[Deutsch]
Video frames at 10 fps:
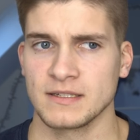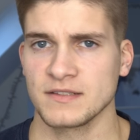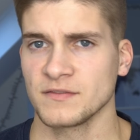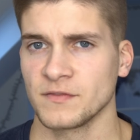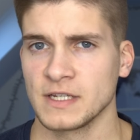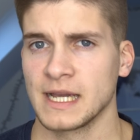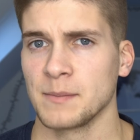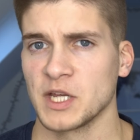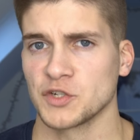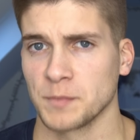in diesem Flieger
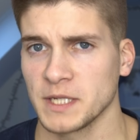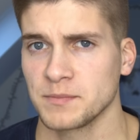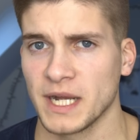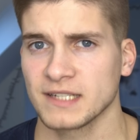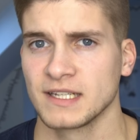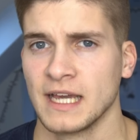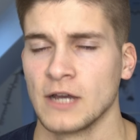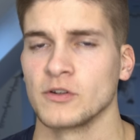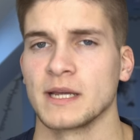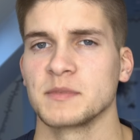mehr Sprit packt.
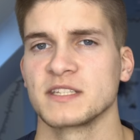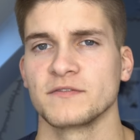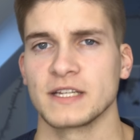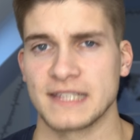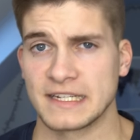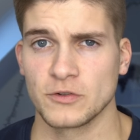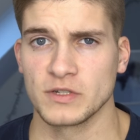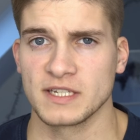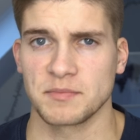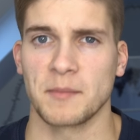Und damit sind wir jetzt
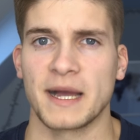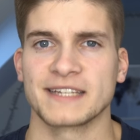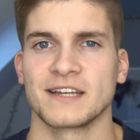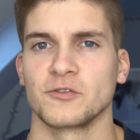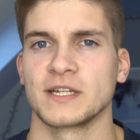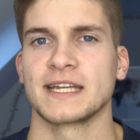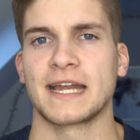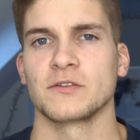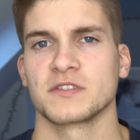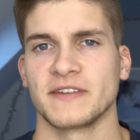endgültig beim
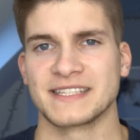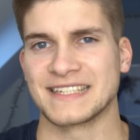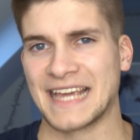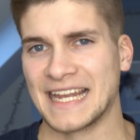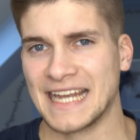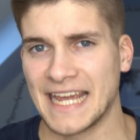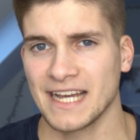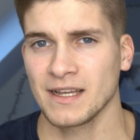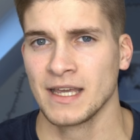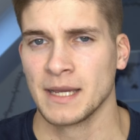
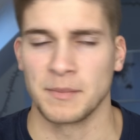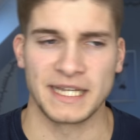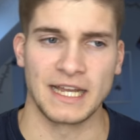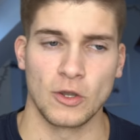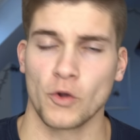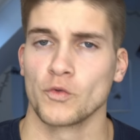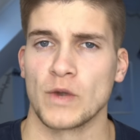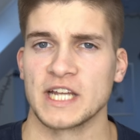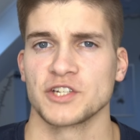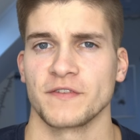A321LR, bei der
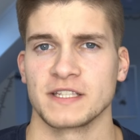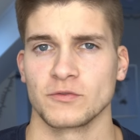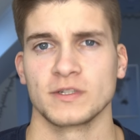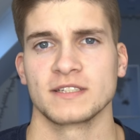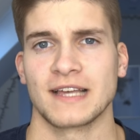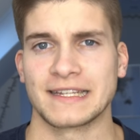Long-Range-Version des